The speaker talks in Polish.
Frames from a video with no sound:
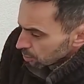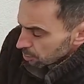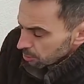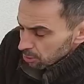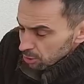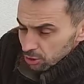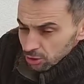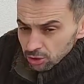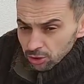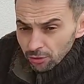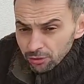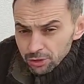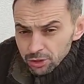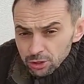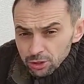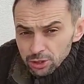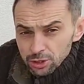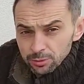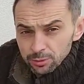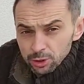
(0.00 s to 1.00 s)
Musimy to
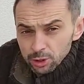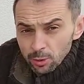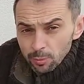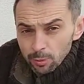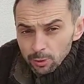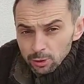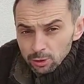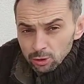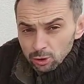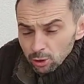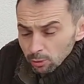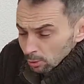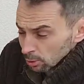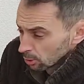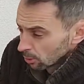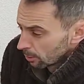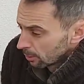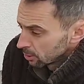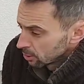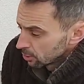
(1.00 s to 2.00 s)
wszystko zrobić do porządku,
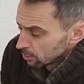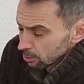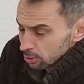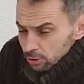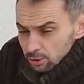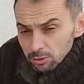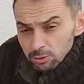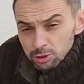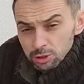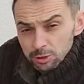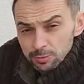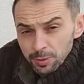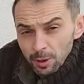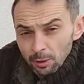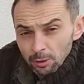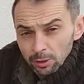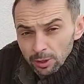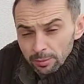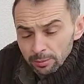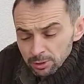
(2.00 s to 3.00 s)
bo to bardzo mocno
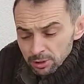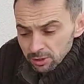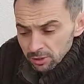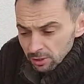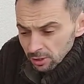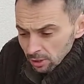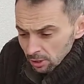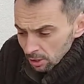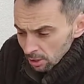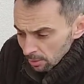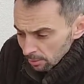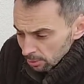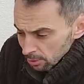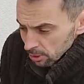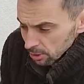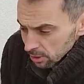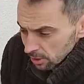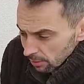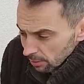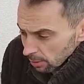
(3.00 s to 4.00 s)
ucierpiało nam przy
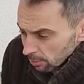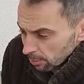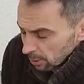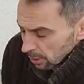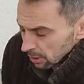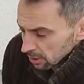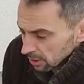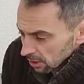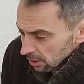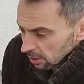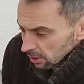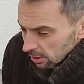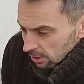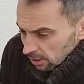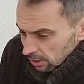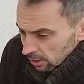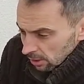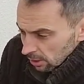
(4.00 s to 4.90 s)
pozostałych pracach.